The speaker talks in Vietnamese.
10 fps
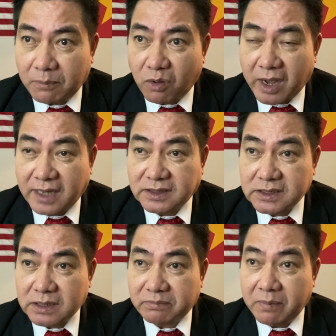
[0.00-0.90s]

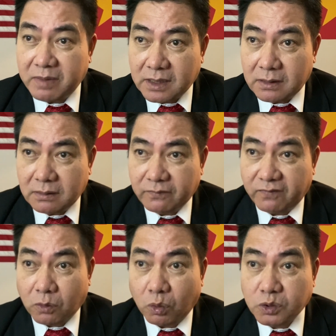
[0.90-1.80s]
1979
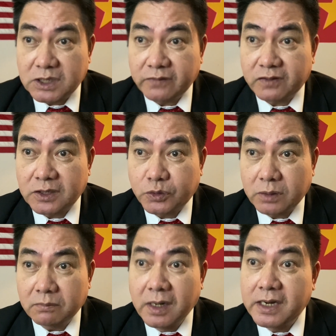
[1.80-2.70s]
và cuộc chiến vị
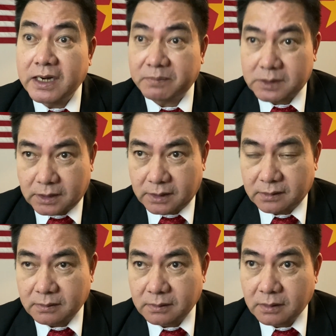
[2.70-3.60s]
xuyên 10 năm trời
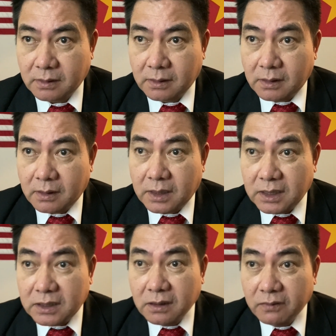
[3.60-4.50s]
để
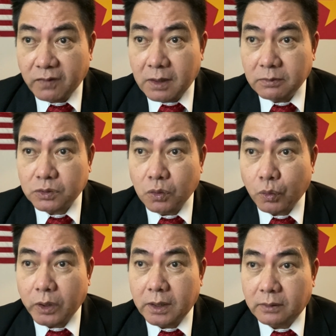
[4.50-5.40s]
giữ vững chủ
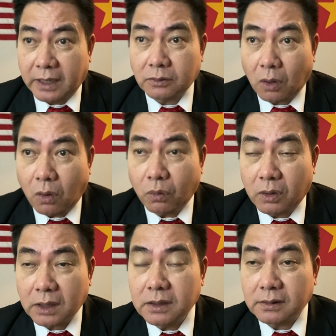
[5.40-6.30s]
quyền lãnh thổ của
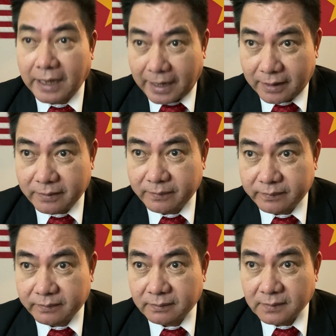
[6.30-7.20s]
đất nước ta.
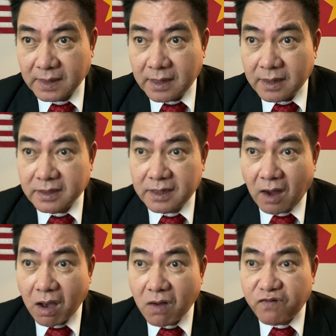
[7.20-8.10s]
Thì
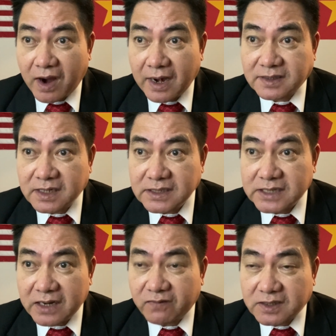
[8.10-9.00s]
đó không phải là chính
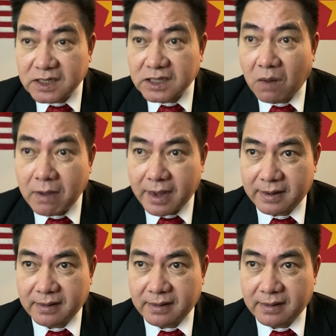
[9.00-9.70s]
danh và chính thống à.